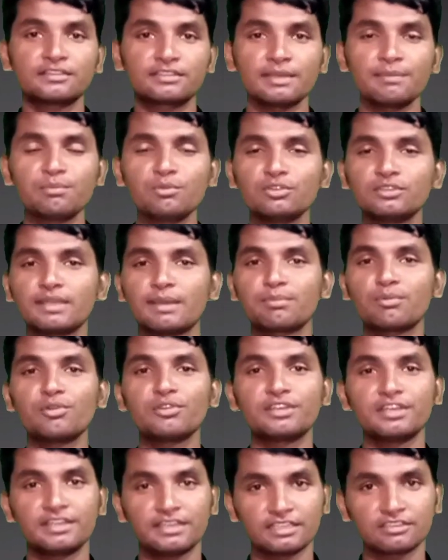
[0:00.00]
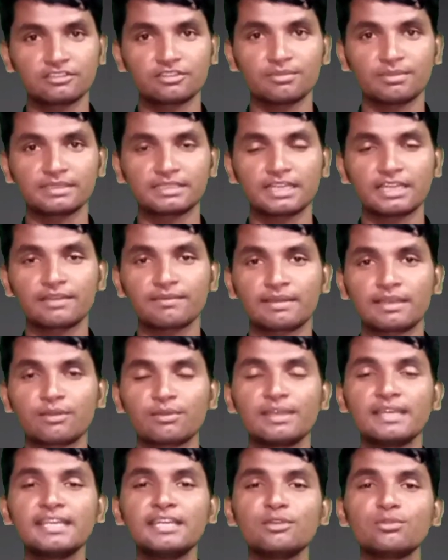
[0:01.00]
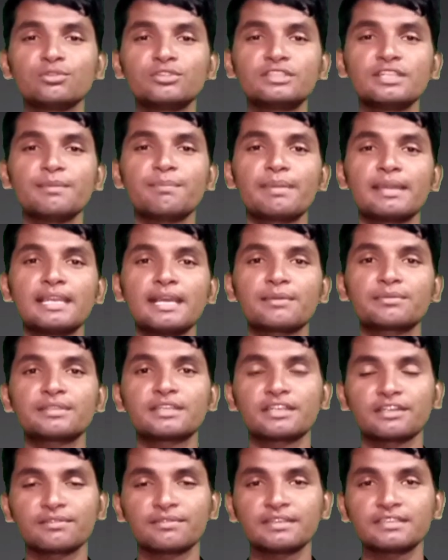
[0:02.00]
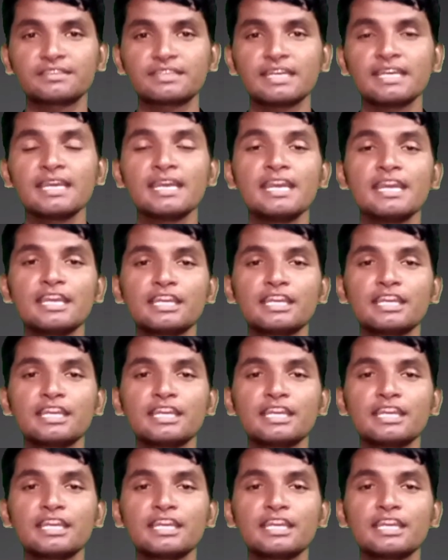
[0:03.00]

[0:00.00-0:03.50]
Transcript: सब कुछ आपको डिटेल्स में बताने वाला हूँ लेकिन उससे पहले आपसे रिक्वेस्ट है